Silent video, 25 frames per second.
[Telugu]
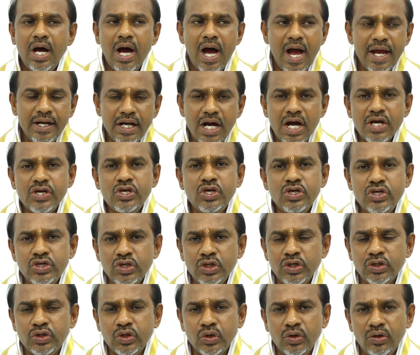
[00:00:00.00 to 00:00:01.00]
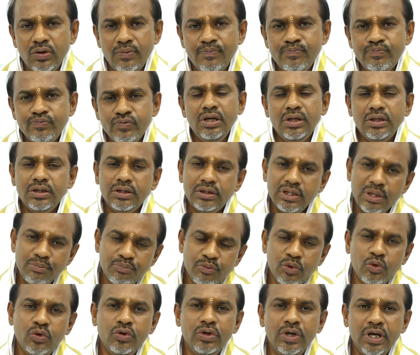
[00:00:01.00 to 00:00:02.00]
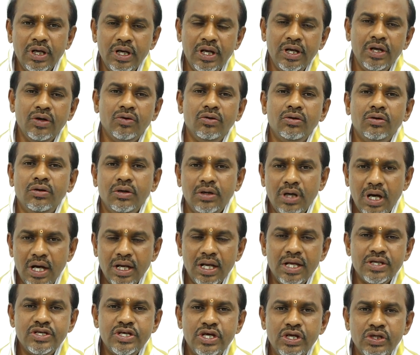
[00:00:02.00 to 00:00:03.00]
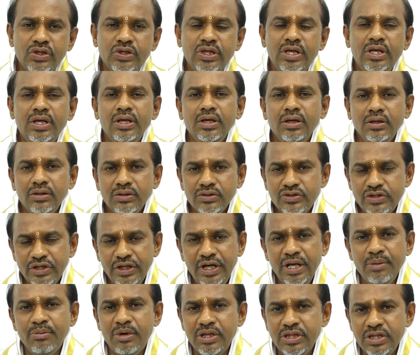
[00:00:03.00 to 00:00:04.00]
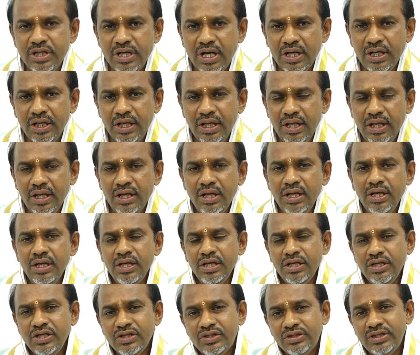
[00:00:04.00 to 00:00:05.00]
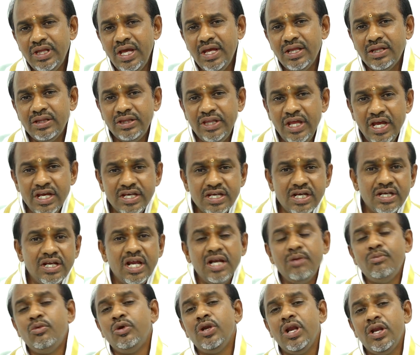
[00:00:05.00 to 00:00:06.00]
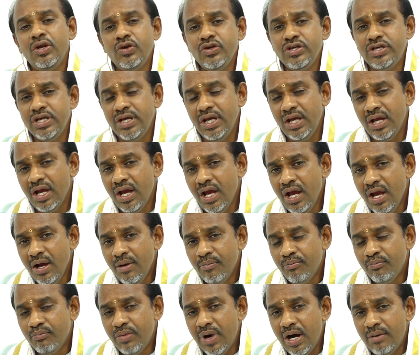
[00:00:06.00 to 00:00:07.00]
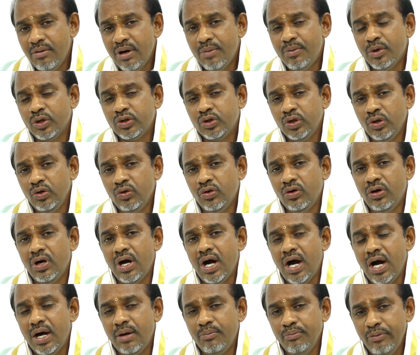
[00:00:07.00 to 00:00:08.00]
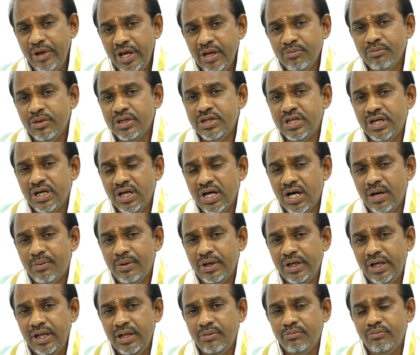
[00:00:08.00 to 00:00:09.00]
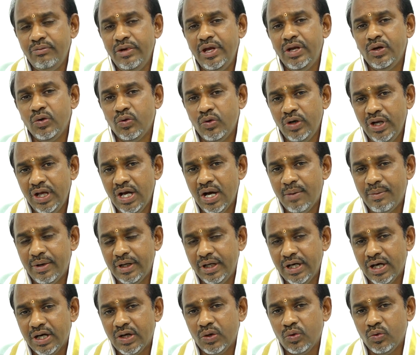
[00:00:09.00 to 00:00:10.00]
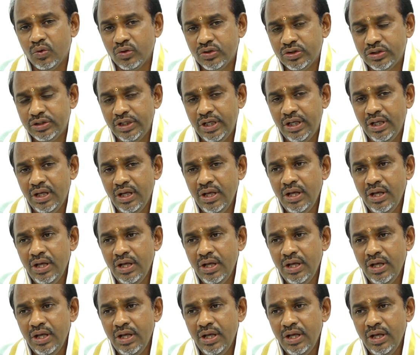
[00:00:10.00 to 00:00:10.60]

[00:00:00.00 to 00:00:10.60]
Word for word: ఆయన ఆశీస్సులతో తప్పకుండా నేను అలా చేసి షిరిడి మందిరానికి ఇస్తే దేశ నలుమూలల నుంచి బాబా భక్తులు ఆ మెయిన్ మందిరం కాబట్టి మెయిన్ గుడి కాబట్టి అక్కడికి వస్తే